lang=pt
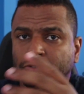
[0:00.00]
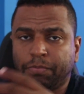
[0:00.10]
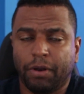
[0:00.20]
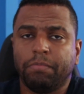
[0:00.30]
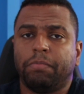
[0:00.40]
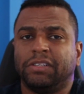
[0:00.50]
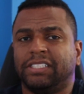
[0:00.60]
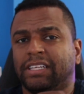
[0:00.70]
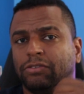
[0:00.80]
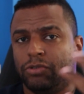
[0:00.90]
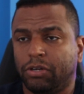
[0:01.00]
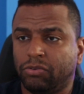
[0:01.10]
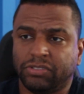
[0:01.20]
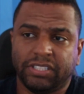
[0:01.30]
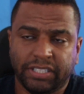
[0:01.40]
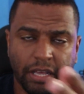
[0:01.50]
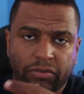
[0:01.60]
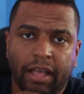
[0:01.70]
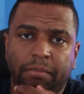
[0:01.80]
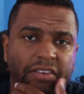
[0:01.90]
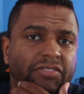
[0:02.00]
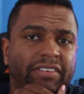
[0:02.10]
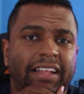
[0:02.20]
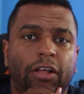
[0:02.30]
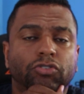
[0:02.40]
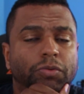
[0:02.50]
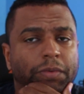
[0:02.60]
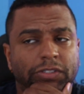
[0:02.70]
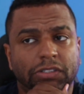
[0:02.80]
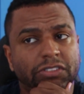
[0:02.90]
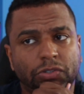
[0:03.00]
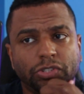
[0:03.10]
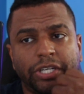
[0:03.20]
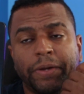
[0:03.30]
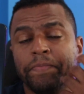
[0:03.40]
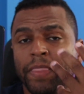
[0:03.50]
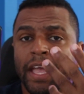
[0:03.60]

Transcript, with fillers: Do próprio processador que eu não citei, o da Dimensity já dá o suporte ao 5G.